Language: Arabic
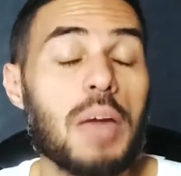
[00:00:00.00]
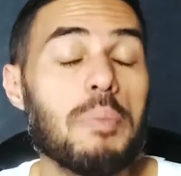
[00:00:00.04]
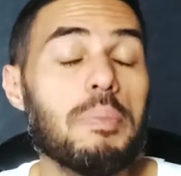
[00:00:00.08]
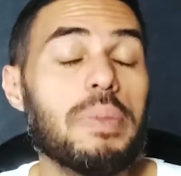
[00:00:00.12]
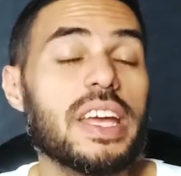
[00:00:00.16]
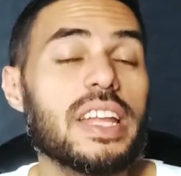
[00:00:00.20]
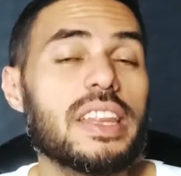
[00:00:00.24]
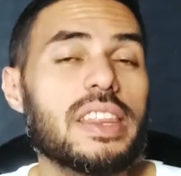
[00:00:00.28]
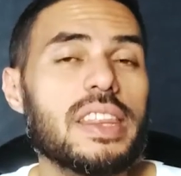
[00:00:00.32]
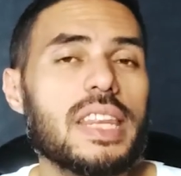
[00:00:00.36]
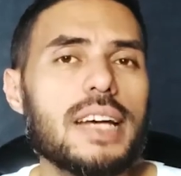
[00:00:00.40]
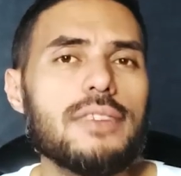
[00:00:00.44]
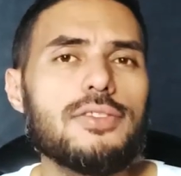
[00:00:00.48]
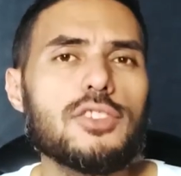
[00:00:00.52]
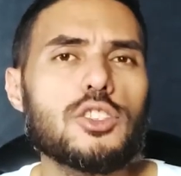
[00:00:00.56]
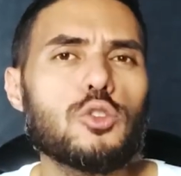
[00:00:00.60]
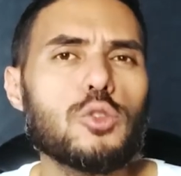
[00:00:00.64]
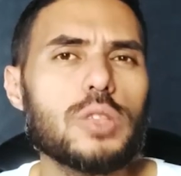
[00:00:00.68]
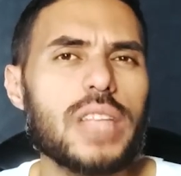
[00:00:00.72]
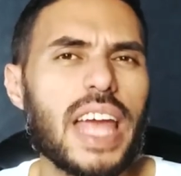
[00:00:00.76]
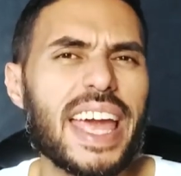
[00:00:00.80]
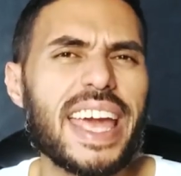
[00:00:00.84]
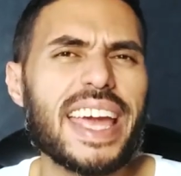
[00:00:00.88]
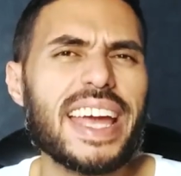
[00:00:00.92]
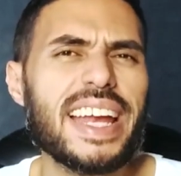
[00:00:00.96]

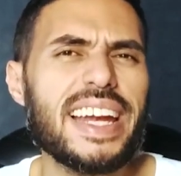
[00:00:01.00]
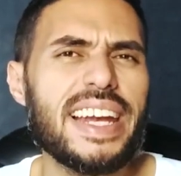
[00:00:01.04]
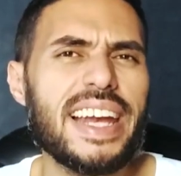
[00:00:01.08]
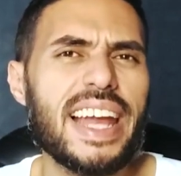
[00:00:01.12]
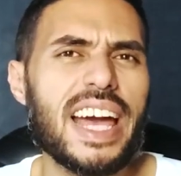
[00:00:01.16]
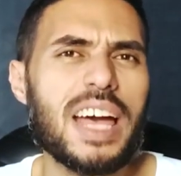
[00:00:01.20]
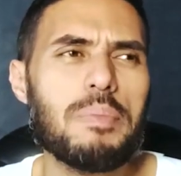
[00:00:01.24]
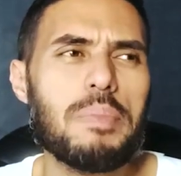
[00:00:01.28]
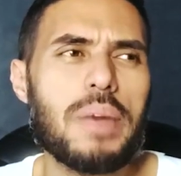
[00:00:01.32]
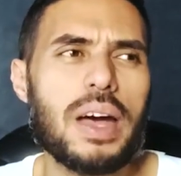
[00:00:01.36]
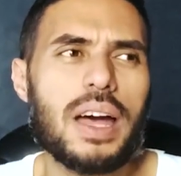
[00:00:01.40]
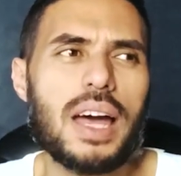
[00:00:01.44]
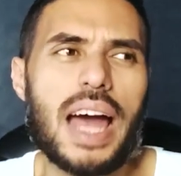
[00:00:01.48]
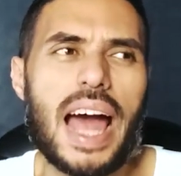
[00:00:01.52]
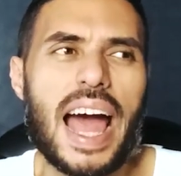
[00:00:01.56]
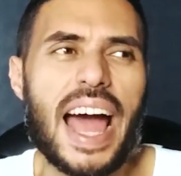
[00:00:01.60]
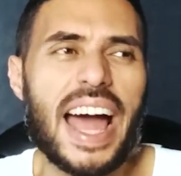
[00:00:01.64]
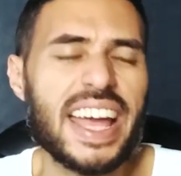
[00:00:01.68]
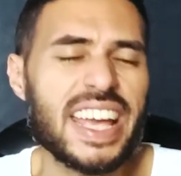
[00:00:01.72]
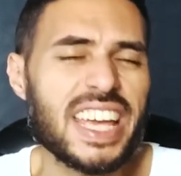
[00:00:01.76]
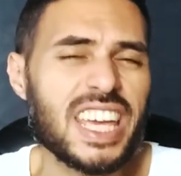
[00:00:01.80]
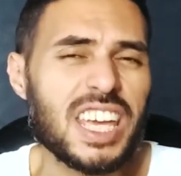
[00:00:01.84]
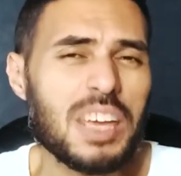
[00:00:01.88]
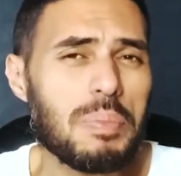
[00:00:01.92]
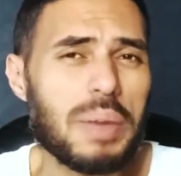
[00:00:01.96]
بيتنافسوا داخل لعبه
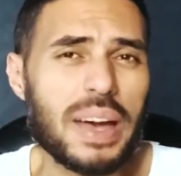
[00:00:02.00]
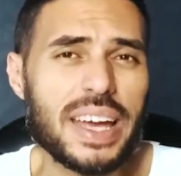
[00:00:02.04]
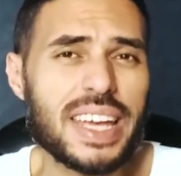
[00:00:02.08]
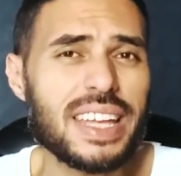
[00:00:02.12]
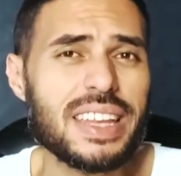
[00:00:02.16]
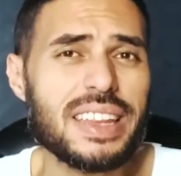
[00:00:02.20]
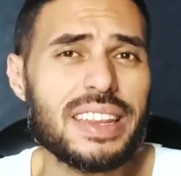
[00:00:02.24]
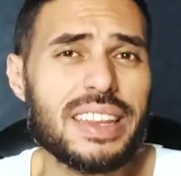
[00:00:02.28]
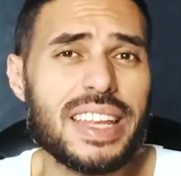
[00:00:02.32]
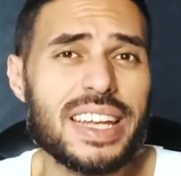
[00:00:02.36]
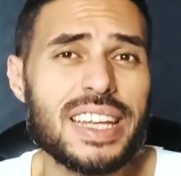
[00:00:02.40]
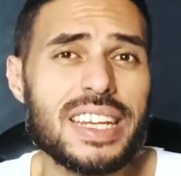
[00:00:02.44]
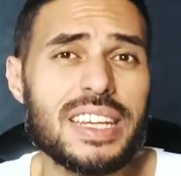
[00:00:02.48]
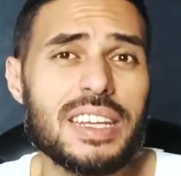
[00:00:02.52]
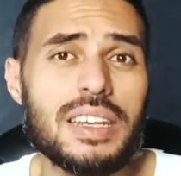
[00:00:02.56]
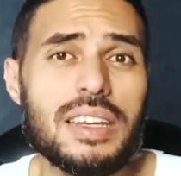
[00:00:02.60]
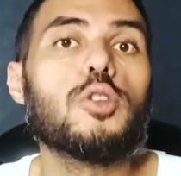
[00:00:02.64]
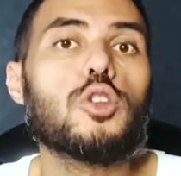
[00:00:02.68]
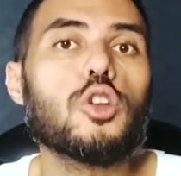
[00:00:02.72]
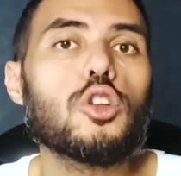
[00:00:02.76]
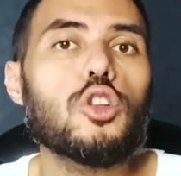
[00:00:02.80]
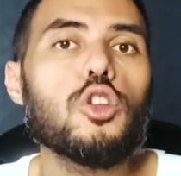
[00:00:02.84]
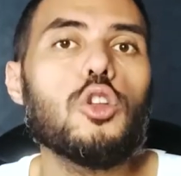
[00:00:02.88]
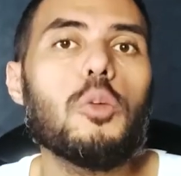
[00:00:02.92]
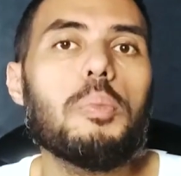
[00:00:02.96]
عجيبه جدا
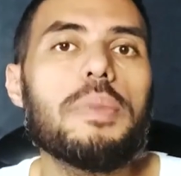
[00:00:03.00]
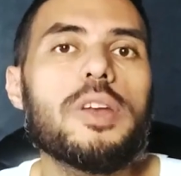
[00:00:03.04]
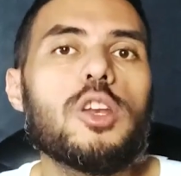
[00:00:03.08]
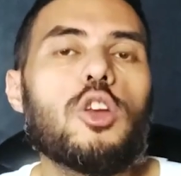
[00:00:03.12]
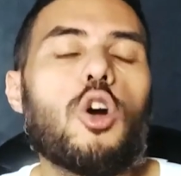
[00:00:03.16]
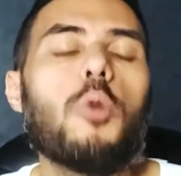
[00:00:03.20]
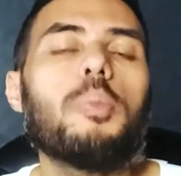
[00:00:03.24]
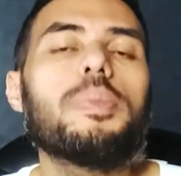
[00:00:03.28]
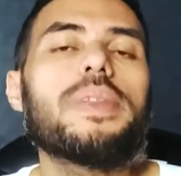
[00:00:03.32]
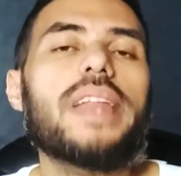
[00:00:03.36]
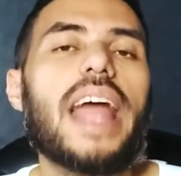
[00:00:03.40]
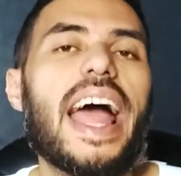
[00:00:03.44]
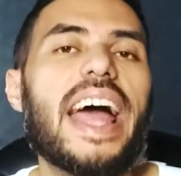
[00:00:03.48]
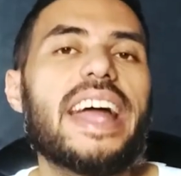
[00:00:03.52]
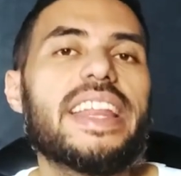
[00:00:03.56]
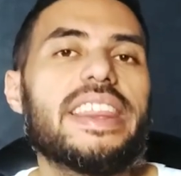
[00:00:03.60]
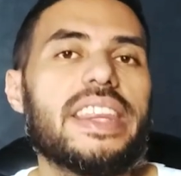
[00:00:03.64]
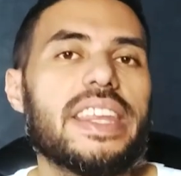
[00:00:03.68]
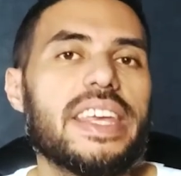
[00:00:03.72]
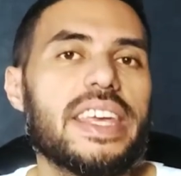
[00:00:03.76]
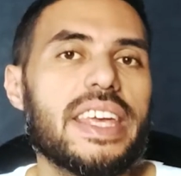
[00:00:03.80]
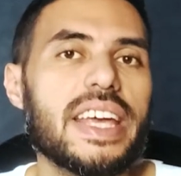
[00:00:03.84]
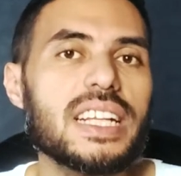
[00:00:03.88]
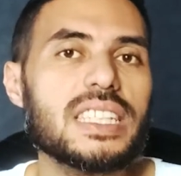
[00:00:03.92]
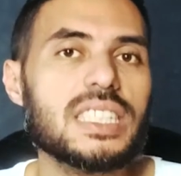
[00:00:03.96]
بتطلب منهم
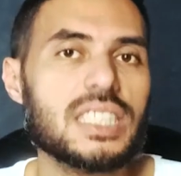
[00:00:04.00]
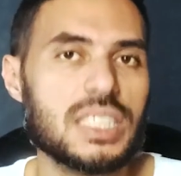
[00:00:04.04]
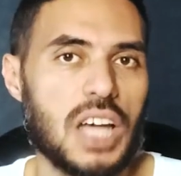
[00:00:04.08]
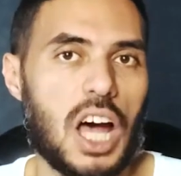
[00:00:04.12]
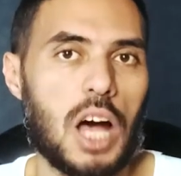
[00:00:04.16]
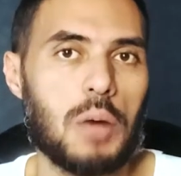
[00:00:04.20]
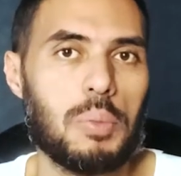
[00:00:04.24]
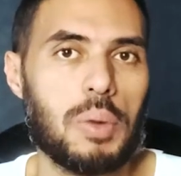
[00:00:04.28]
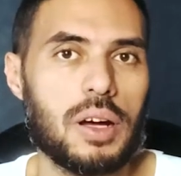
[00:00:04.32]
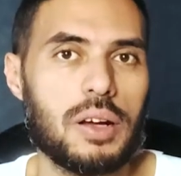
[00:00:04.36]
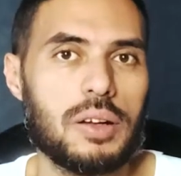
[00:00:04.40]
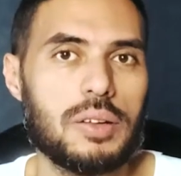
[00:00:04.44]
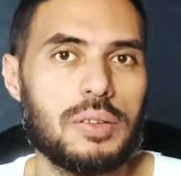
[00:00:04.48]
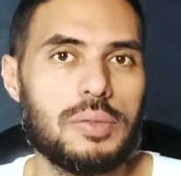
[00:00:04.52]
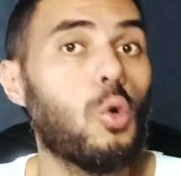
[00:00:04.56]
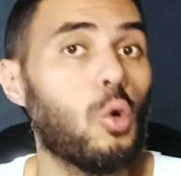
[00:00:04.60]
تحديات صعبه